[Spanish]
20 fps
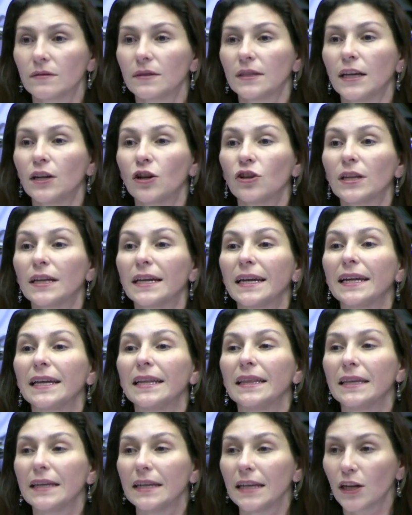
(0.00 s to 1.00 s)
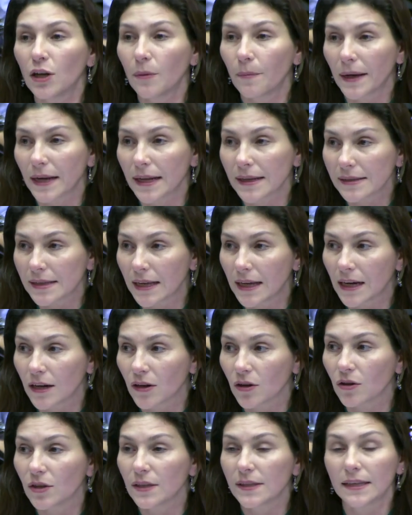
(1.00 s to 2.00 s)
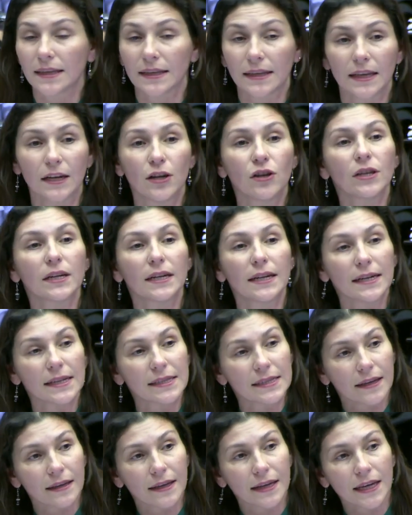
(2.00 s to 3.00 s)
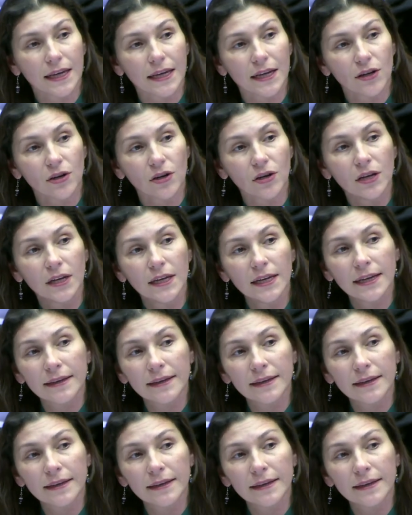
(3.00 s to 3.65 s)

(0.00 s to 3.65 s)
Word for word: de no tener el dinero para hacerlo y de no tener ese dinero